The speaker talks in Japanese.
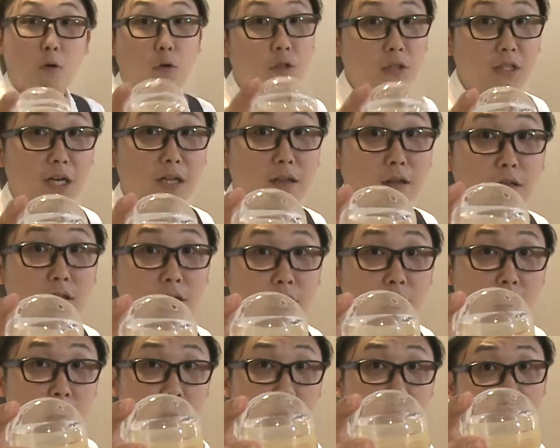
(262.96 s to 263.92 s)
こちらで
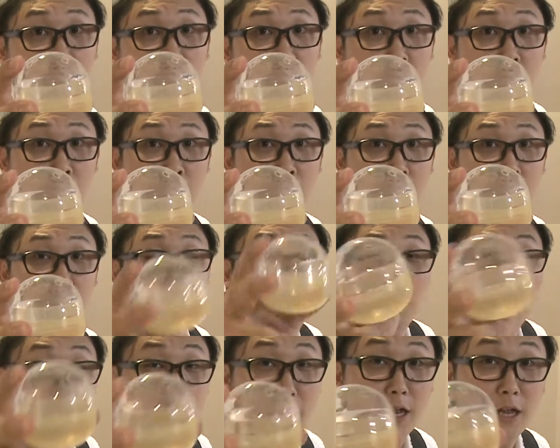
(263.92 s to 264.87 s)
す
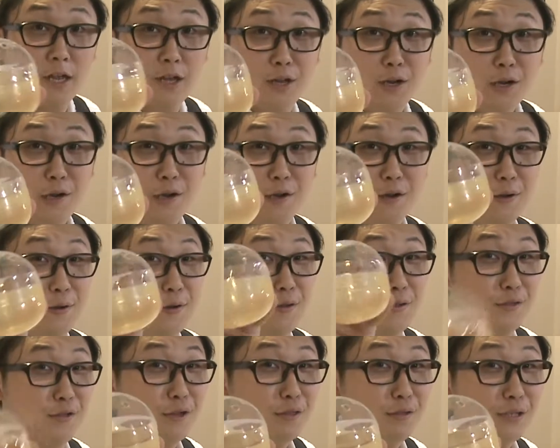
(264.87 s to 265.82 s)
はい
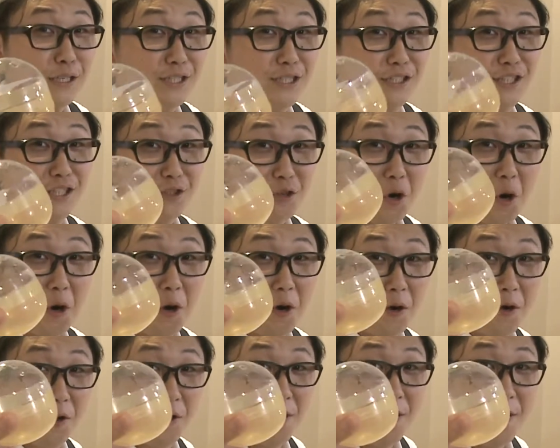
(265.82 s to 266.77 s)
懐かしいでしょ
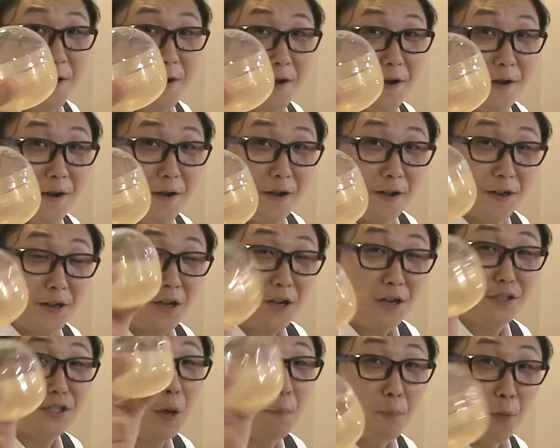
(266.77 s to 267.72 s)

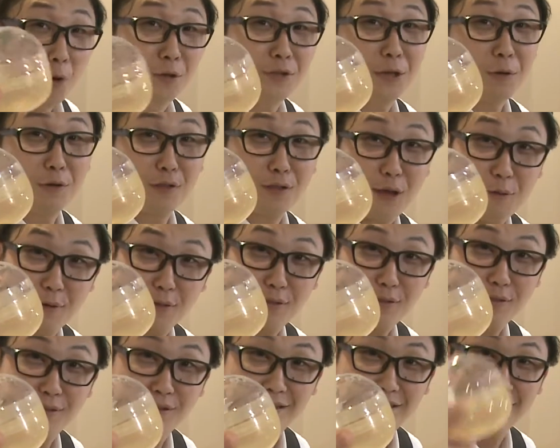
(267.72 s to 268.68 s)
うガチャポンでございま
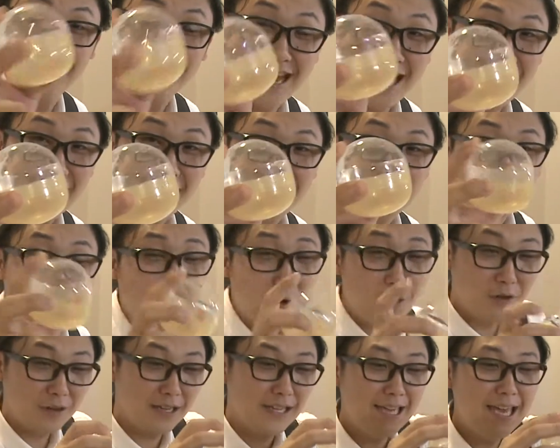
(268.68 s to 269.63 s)
すね
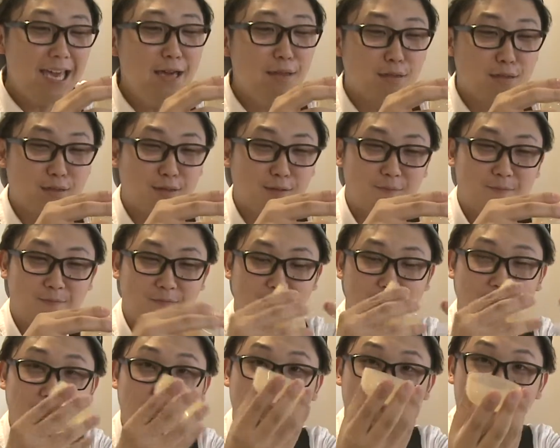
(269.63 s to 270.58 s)
のケース
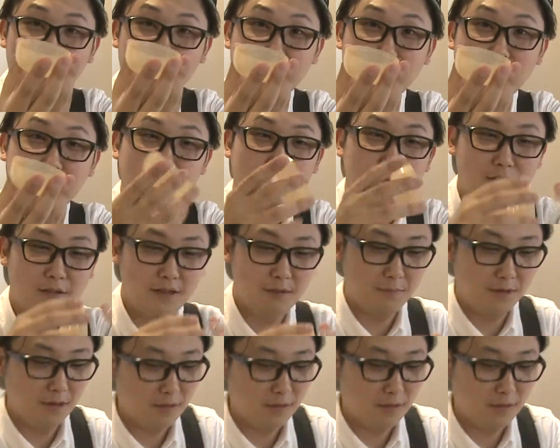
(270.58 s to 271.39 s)
こちらでござい